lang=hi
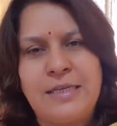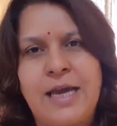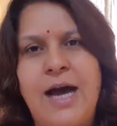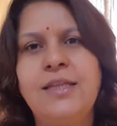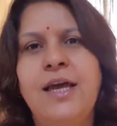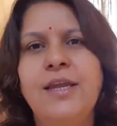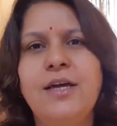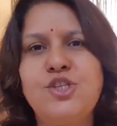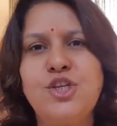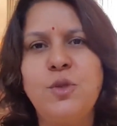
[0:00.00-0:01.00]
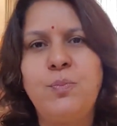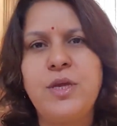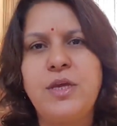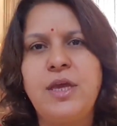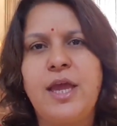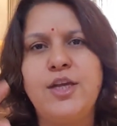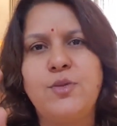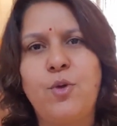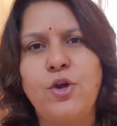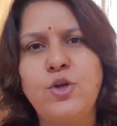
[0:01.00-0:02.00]
याद है ना जीडीपी की
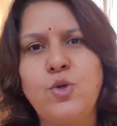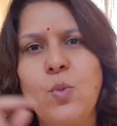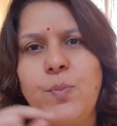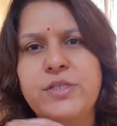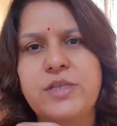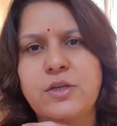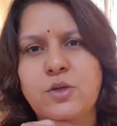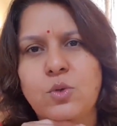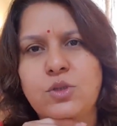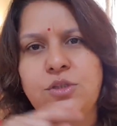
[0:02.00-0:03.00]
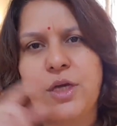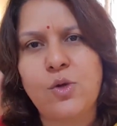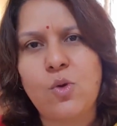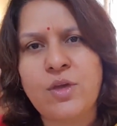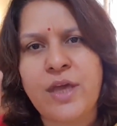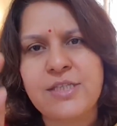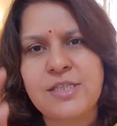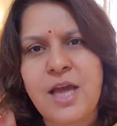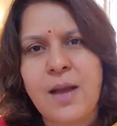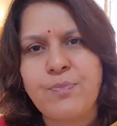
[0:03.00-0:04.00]
8.2 परसेंट ग्रोथ दर को
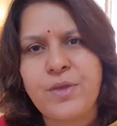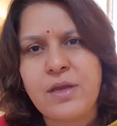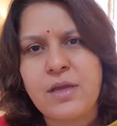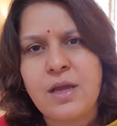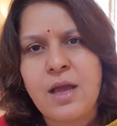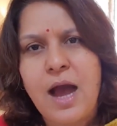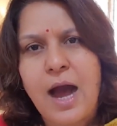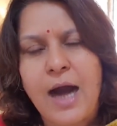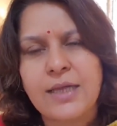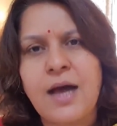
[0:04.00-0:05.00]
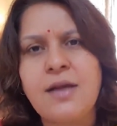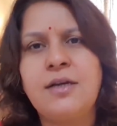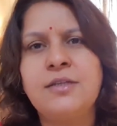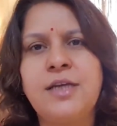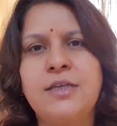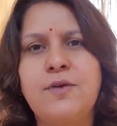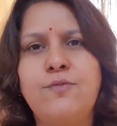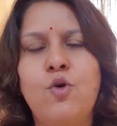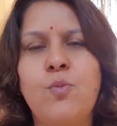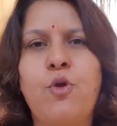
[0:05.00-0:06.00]
कैसे आपने आधा कर दिया था
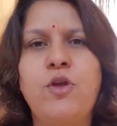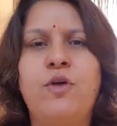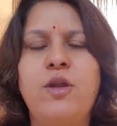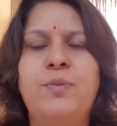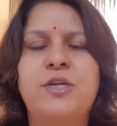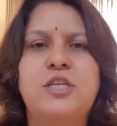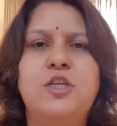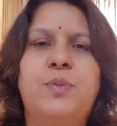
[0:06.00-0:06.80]
4.1 परसेंट